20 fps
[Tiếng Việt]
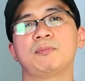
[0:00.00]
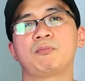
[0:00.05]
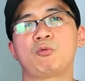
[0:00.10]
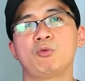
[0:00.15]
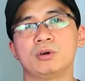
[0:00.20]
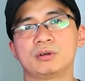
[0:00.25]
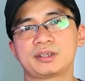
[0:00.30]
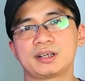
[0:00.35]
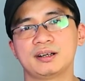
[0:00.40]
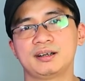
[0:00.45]

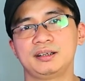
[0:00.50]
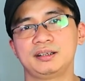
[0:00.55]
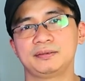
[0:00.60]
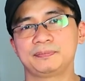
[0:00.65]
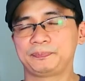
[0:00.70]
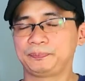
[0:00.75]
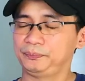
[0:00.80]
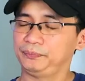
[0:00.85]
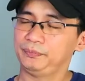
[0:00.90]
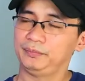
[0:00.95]
nhập cuộc
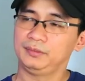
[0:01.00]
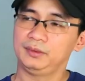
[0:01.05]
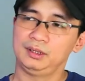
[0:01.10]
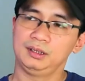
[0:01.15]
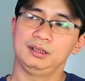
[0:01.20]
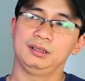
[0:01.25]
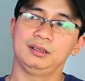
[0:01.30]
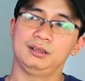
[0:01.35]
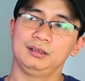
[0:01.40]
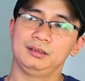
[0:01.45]
chơi
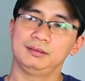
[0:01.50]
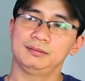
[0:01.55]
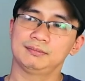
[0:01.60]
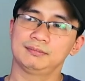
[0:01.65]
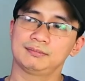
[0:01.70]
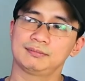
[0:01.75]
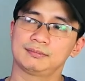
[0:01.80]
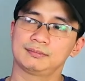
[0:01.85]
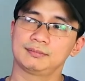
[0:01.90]
thì